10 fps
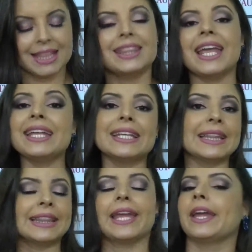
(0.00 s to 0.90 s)
tem que
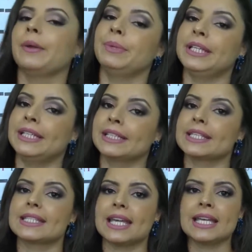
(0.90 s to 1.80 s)
ter,
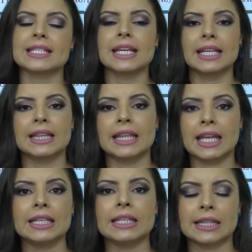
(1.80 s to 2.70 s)
meninas. Esse daqui
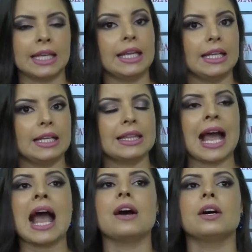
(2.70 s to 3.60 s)
tem que ter,
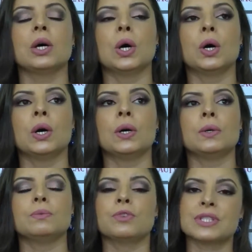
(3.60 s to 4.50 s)
tá?
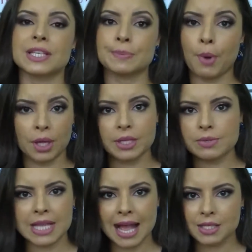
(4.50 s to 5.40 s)
Uh, vocês podem
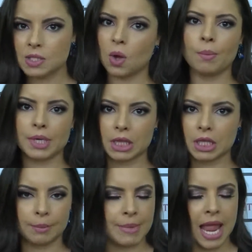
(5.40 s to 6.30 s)
usar sombra
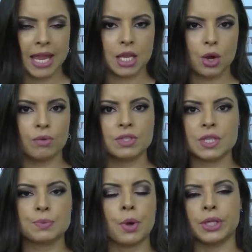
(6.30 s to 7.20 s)
também, ou
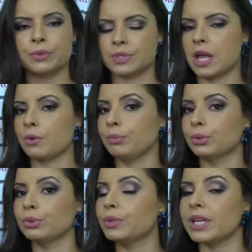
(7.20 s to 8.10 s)
vocês podem usar um
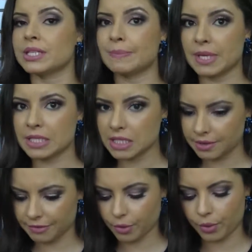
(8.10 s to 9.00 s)
produto
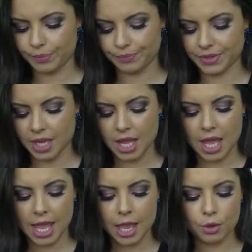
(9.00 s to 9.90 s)
específico.
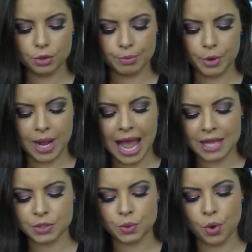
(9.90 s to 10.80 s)
Eu, no meu
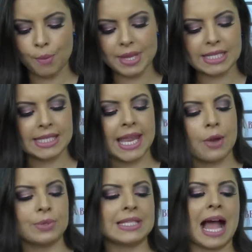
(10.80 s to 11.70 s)
caso, comecei
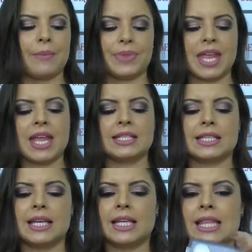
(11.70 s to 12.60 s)
a usar esse
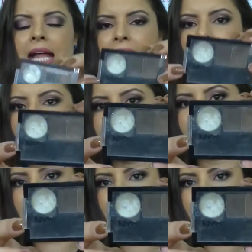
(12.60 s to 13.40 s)
daqui da NYX,